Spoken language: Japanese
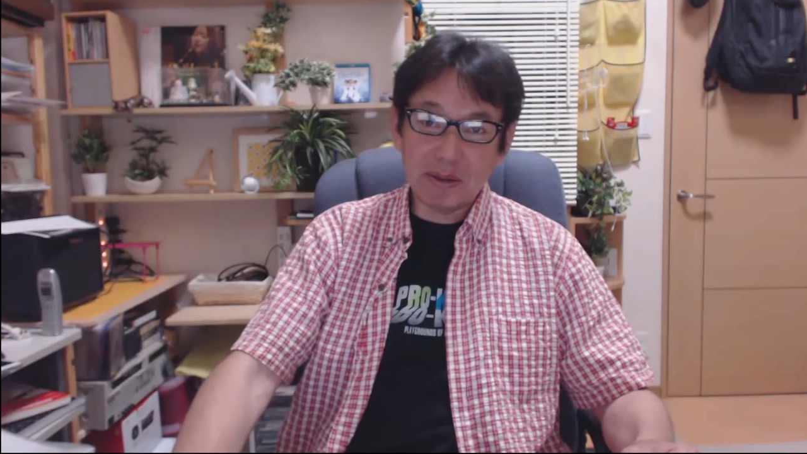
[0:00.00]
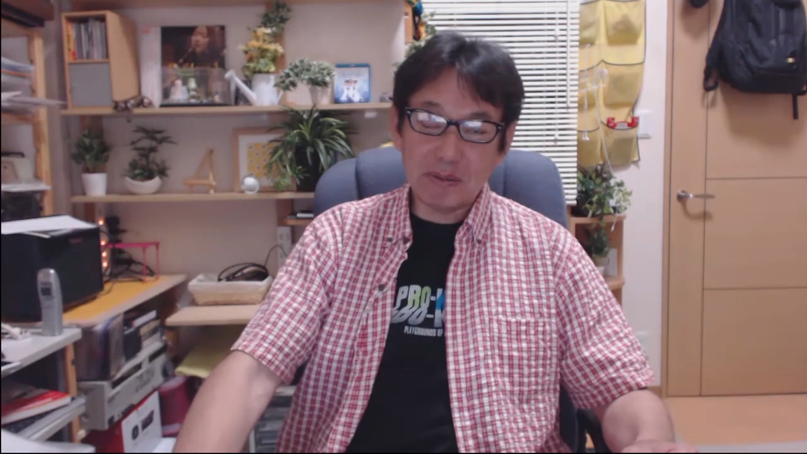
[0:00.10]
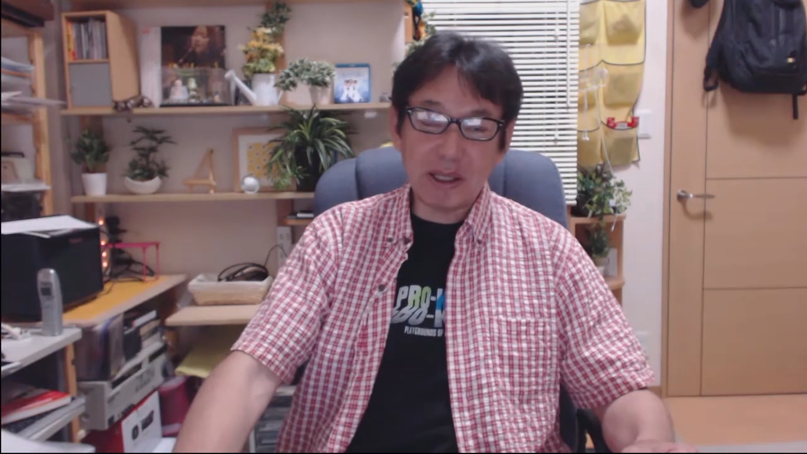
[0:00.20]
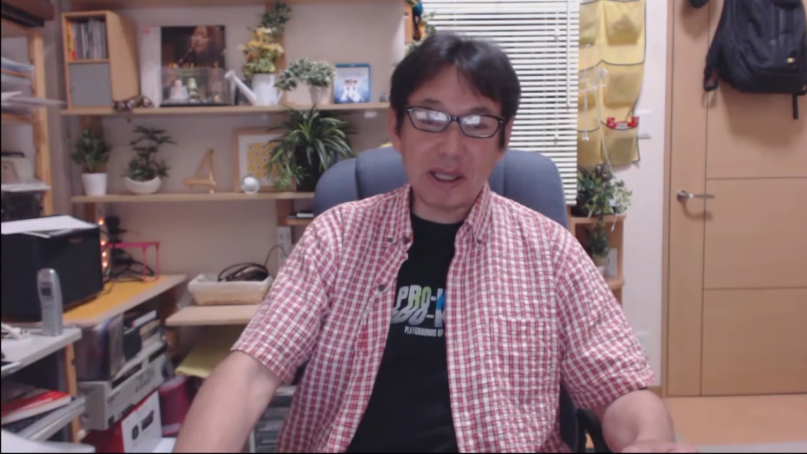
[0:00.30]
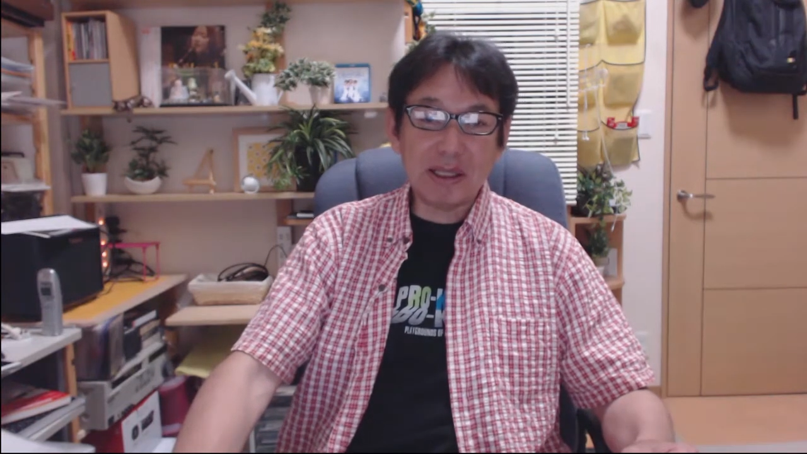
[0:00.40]

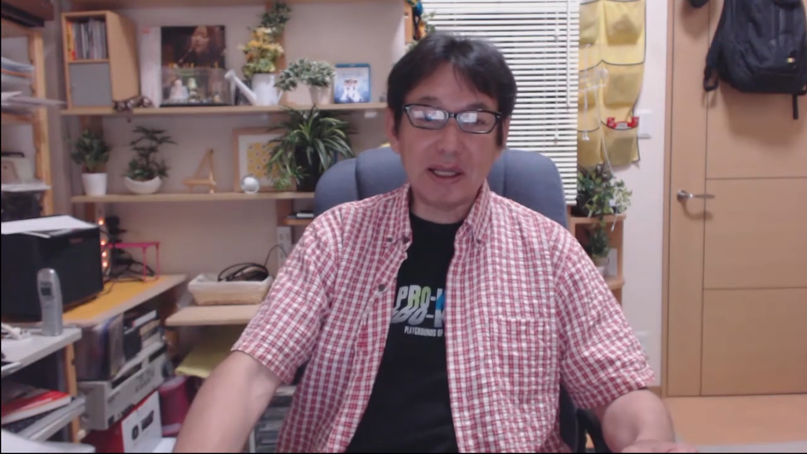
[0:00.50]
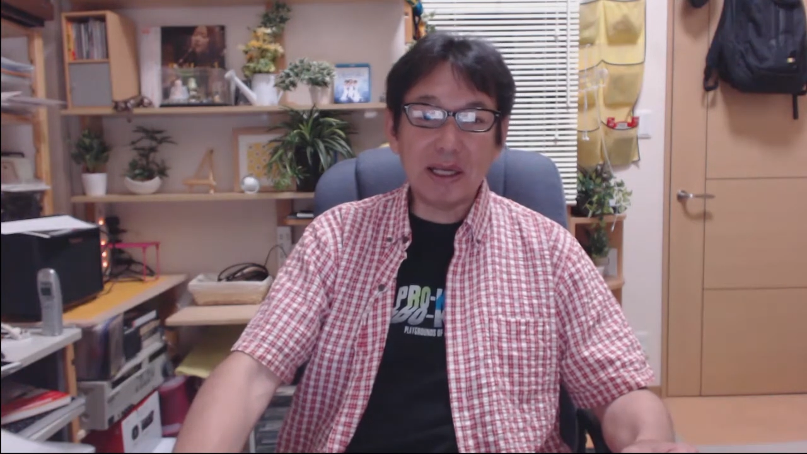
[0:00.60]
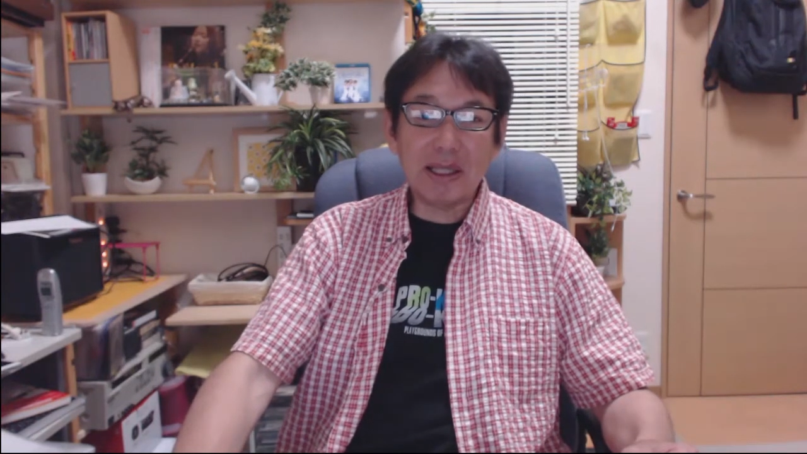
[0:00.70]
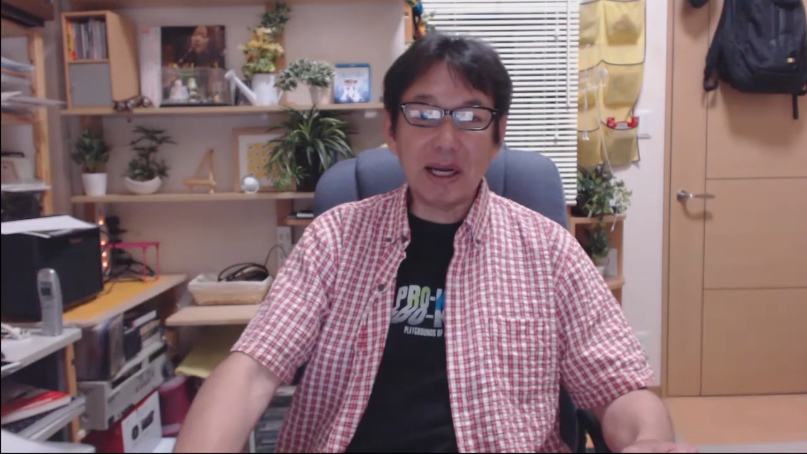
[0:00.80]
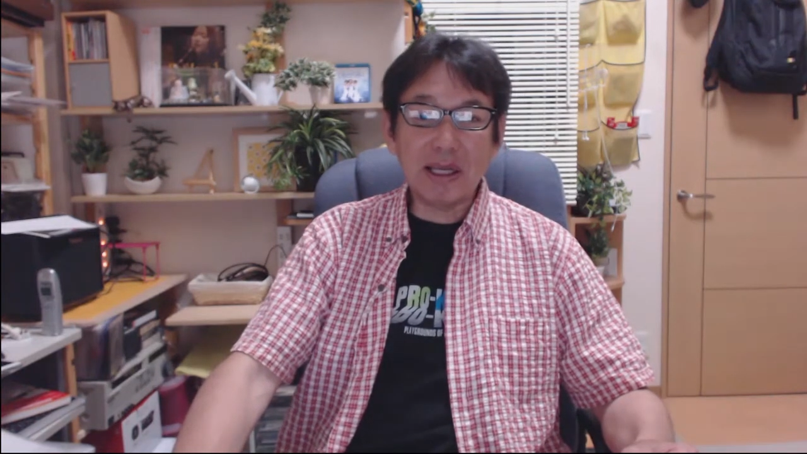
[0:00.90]
みていただ
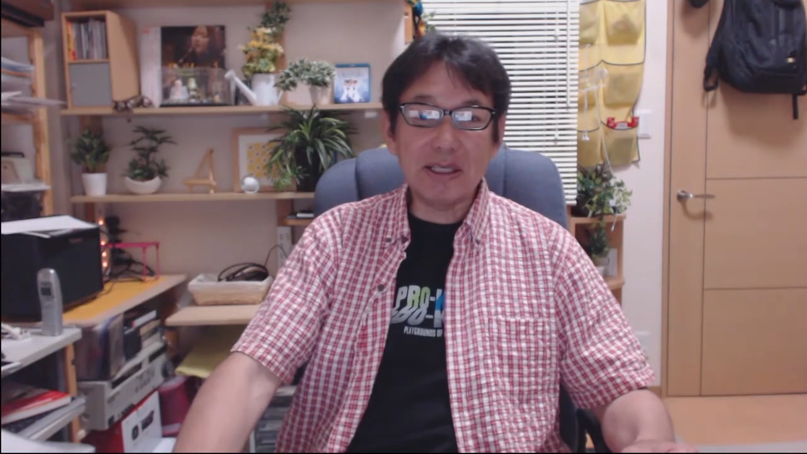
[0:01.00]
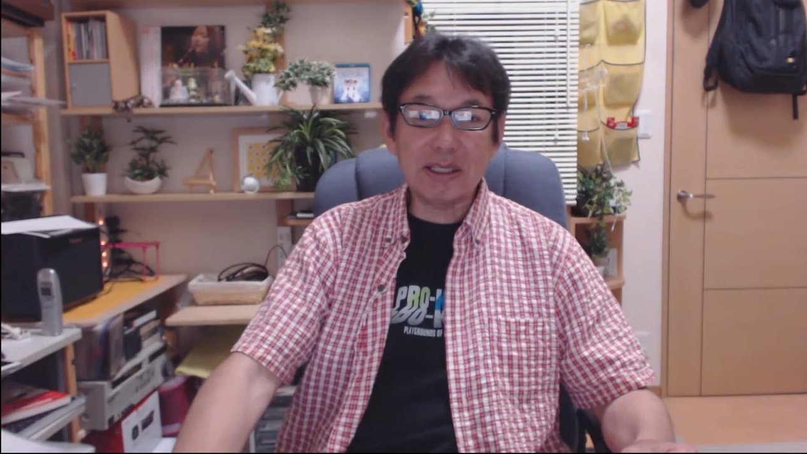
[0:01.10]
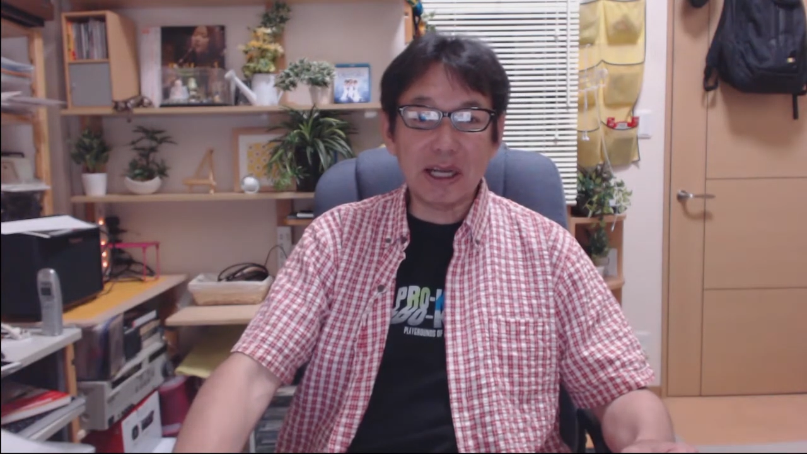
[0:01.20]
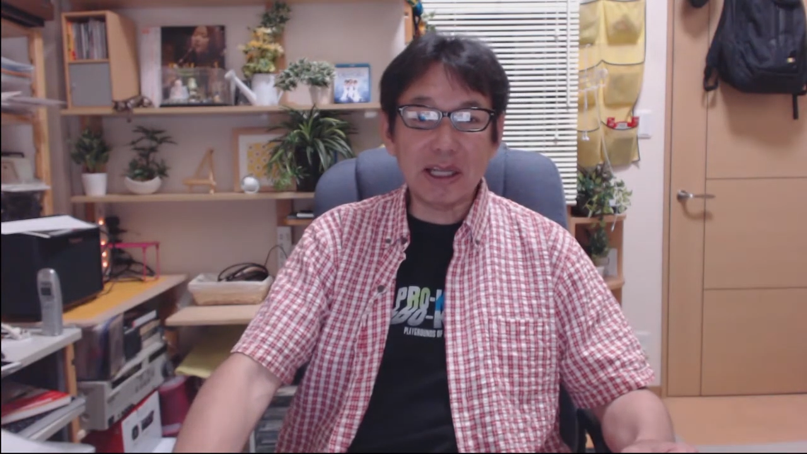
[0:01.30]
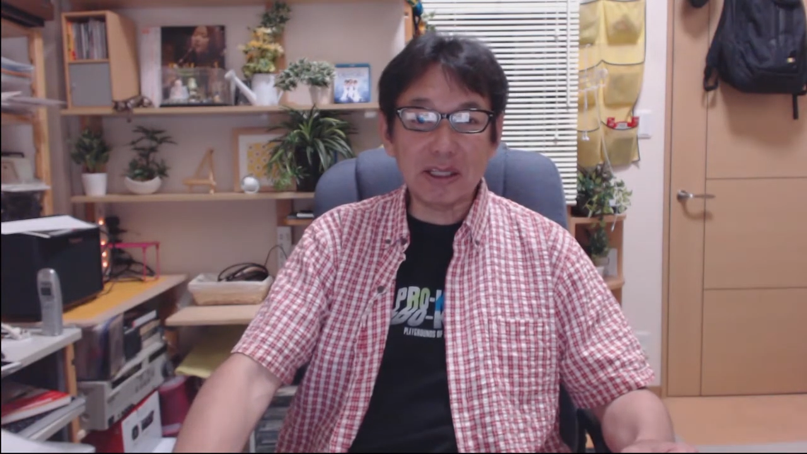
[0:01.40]
いたらいいん
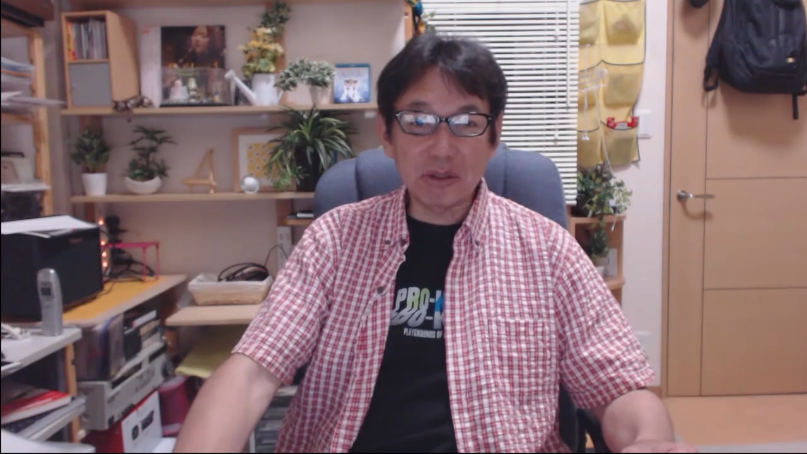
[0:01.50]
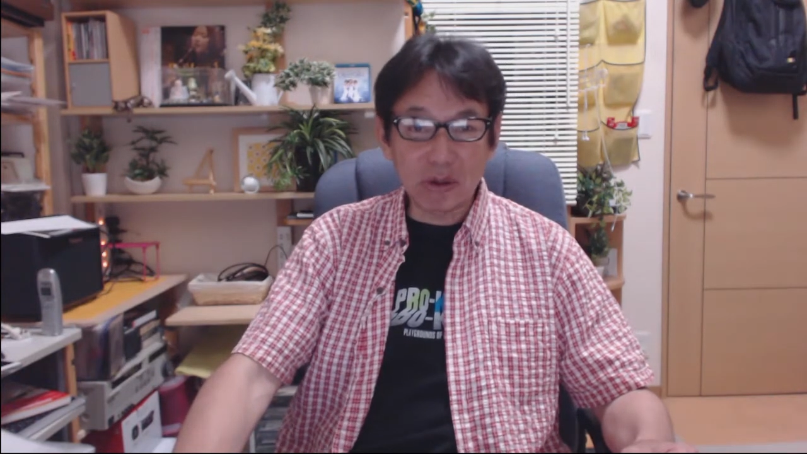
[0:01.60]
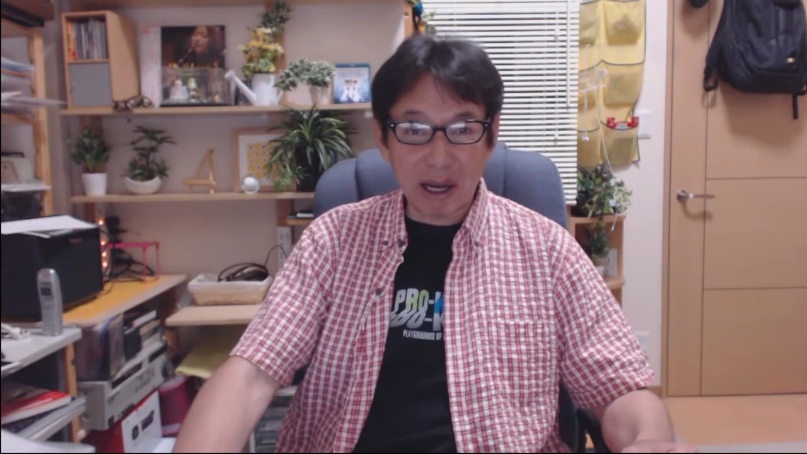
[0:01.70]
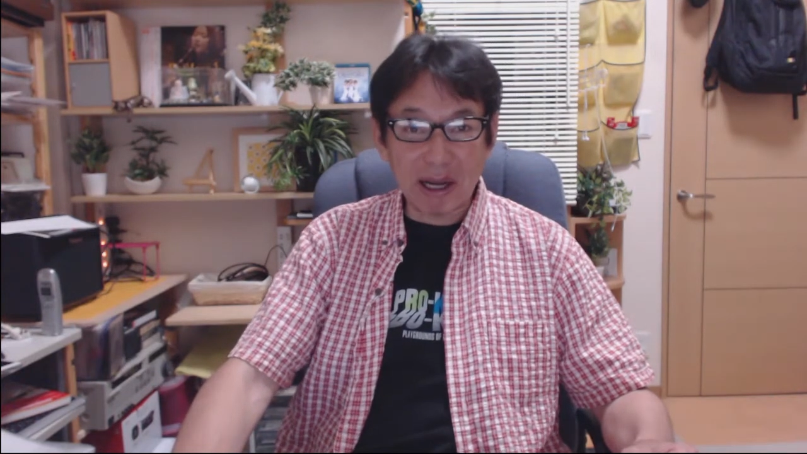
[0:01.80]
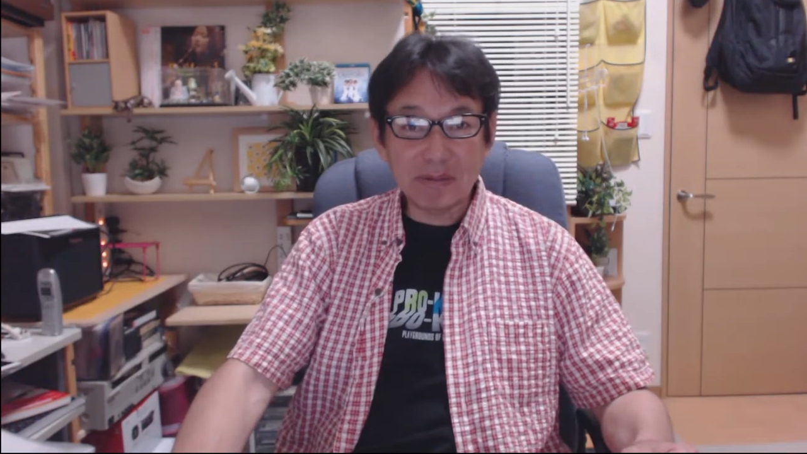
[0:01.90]
じゃないでしょうか。